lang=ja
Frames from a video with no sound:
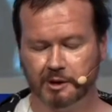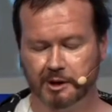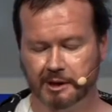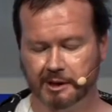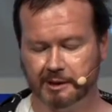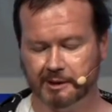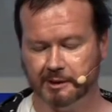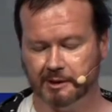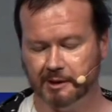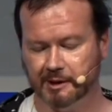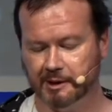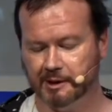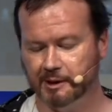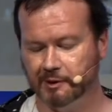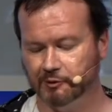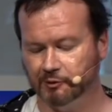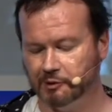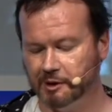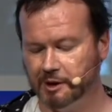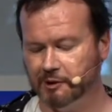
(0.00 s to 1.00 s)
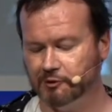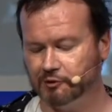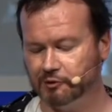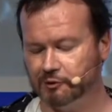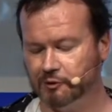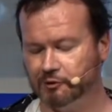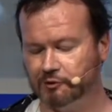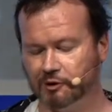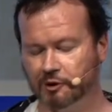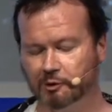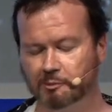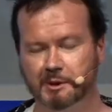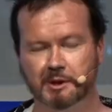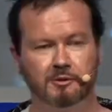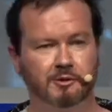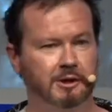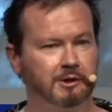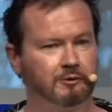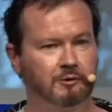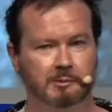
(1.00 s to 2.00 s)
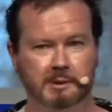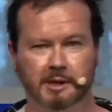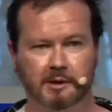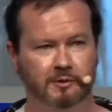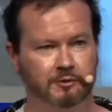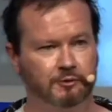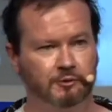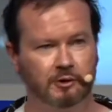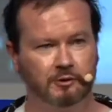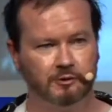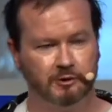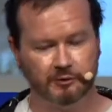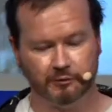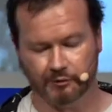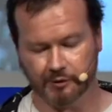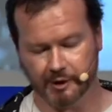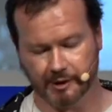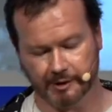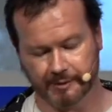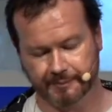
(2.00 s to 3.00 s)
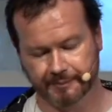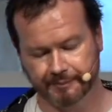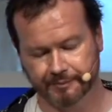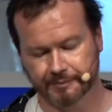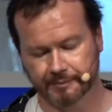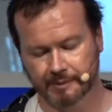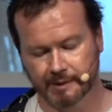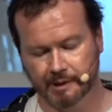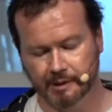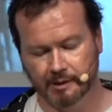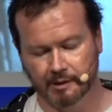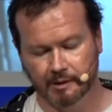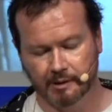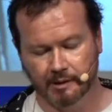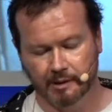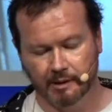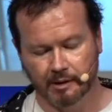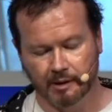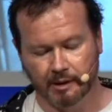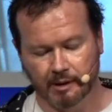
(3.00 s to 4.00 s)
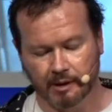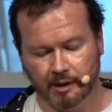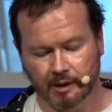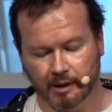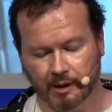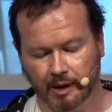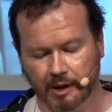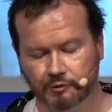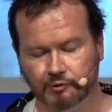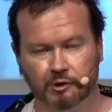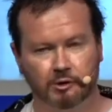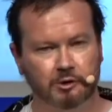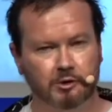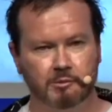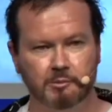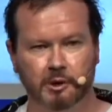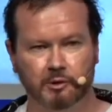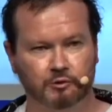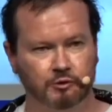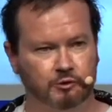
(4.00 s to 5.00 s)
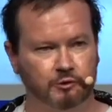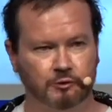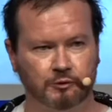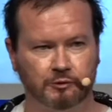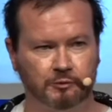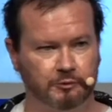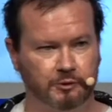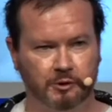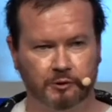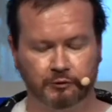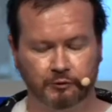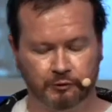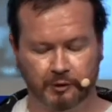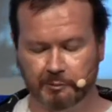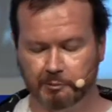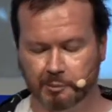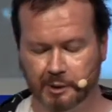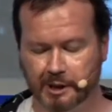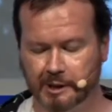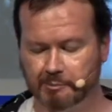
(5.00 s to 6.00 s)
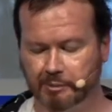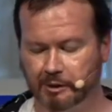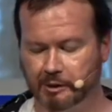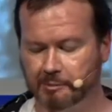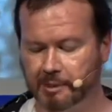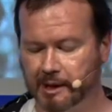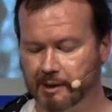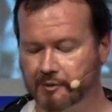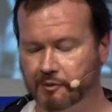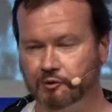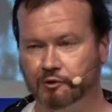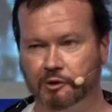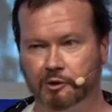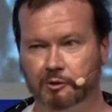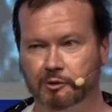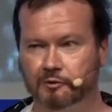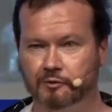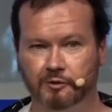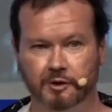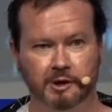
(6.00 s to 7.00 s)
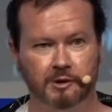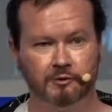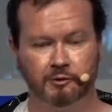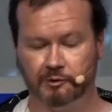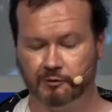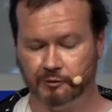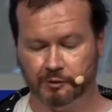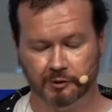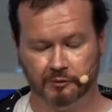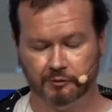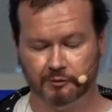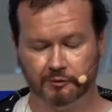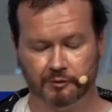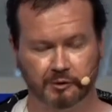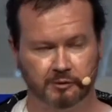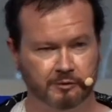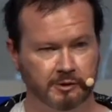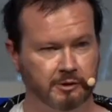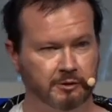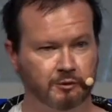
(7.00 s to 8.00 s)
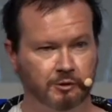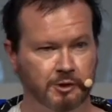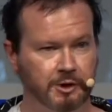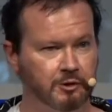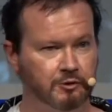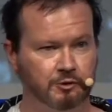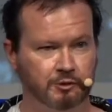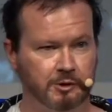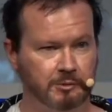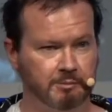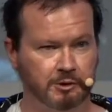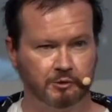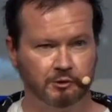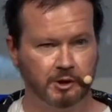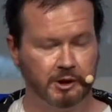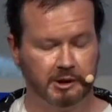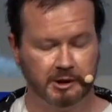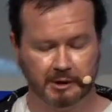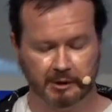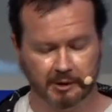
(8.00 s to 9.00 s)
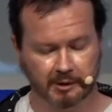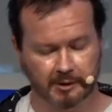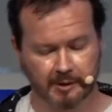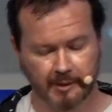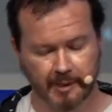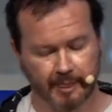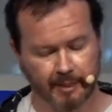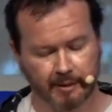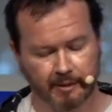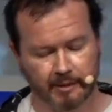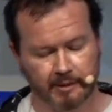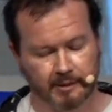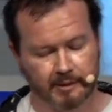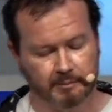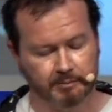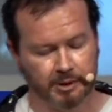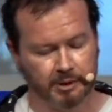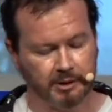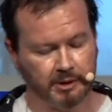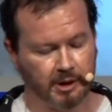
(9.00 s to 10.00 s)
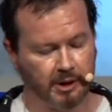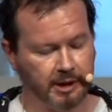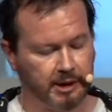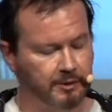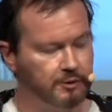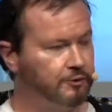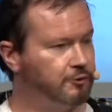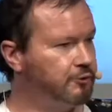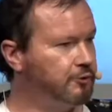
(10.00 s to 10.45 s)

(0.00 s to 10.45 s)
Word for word: えそしてインドネシアで働いている人、えと会いまして、その都市に関してお話を伺うことができました。えインドネシアの地理について詳しいわけではありませ